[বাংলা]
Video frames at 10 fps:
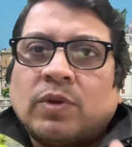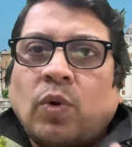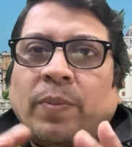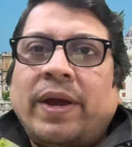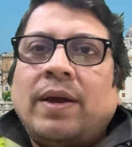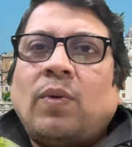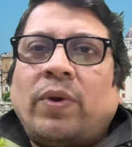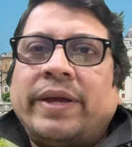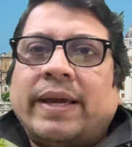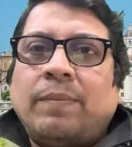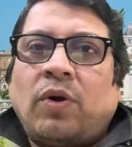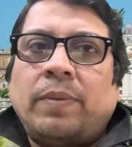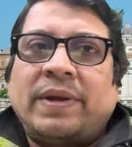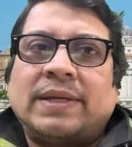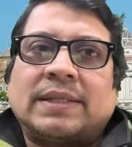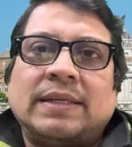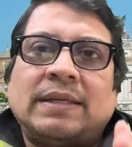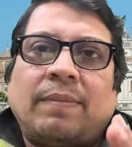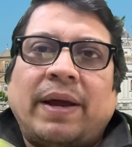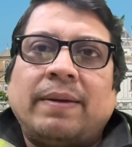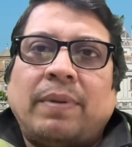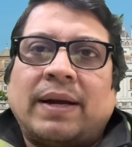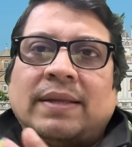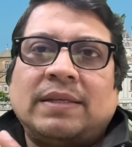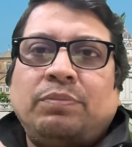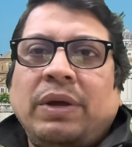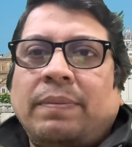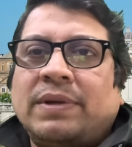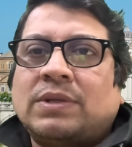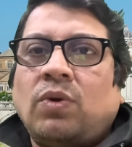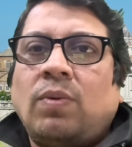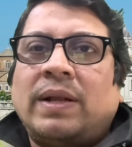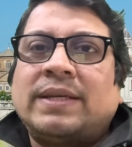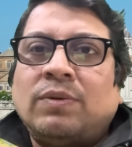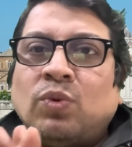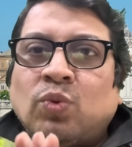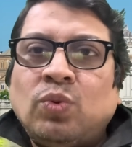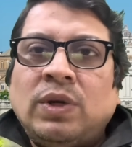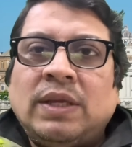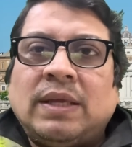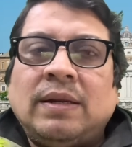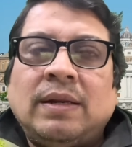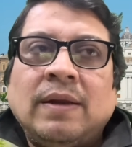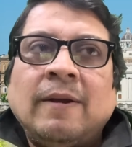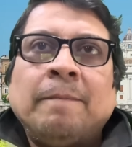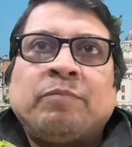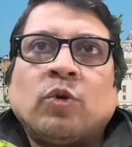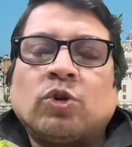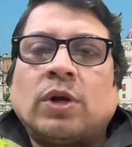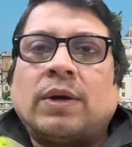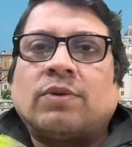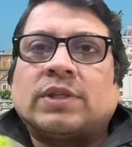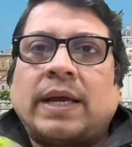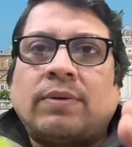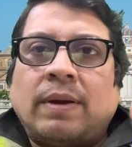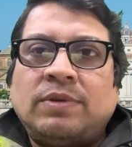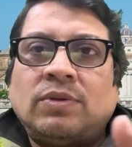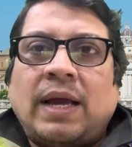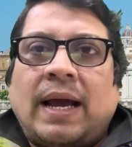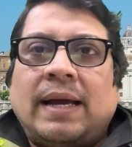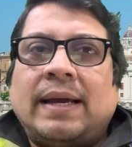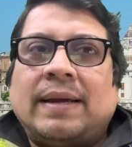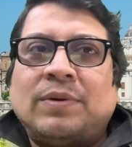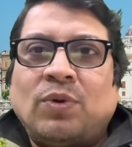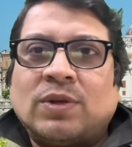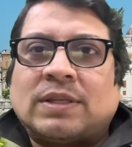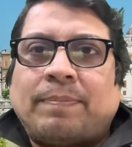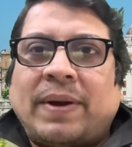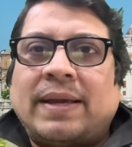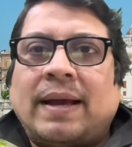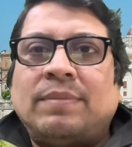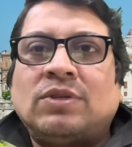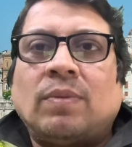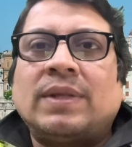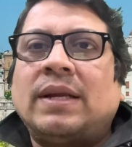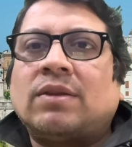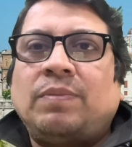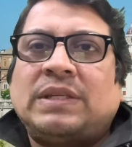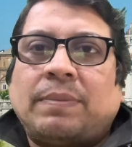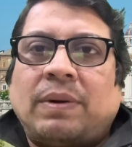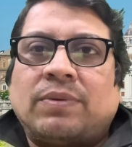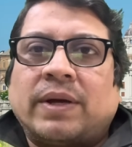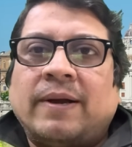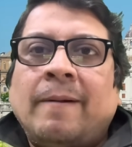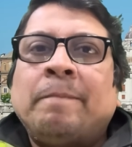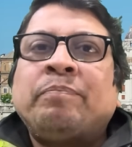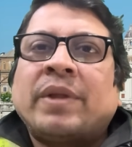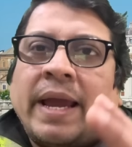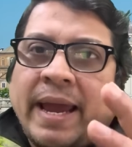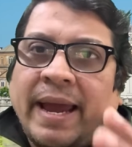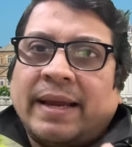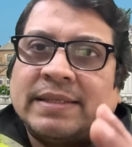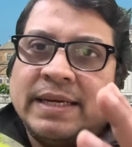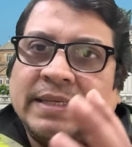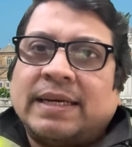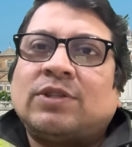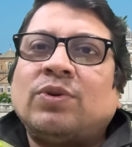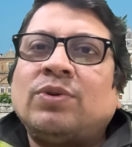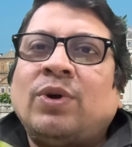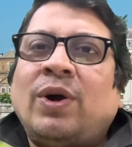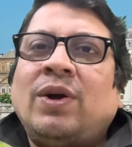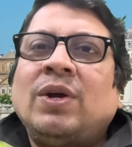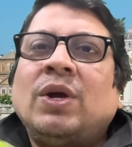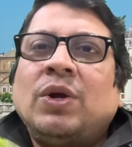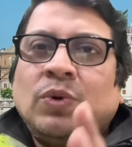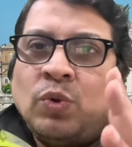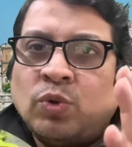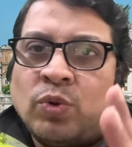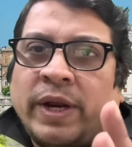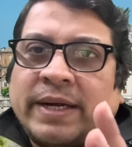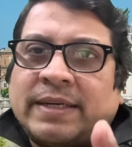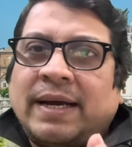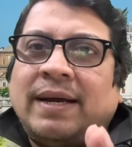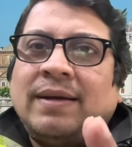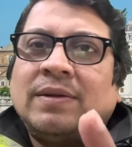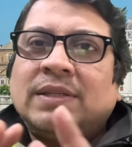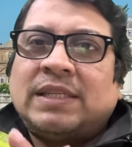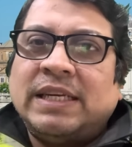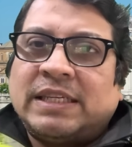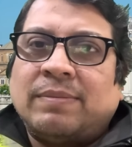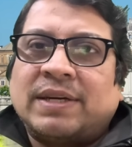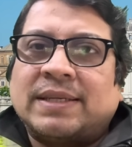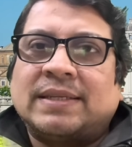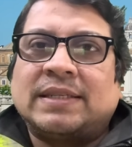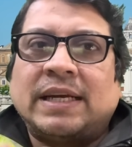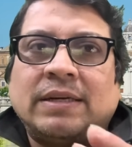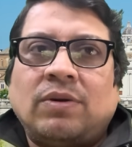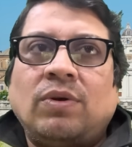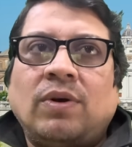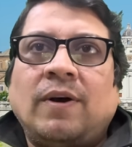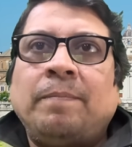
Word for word: তবে অনেকে ভয় পাইতেছেন যে ভাই বাংলাদেশ বিএফএস গ্লোবাল যে নতুন নীতি ঘোষণা করছে এখন আমি যদি নলস্তা পাই আমি জমা দিলে তো ভিসা পাবো না হ্যাঁ সেটার জন্য নতুন একটা সিস্টেম আসতেছে সেটা হলো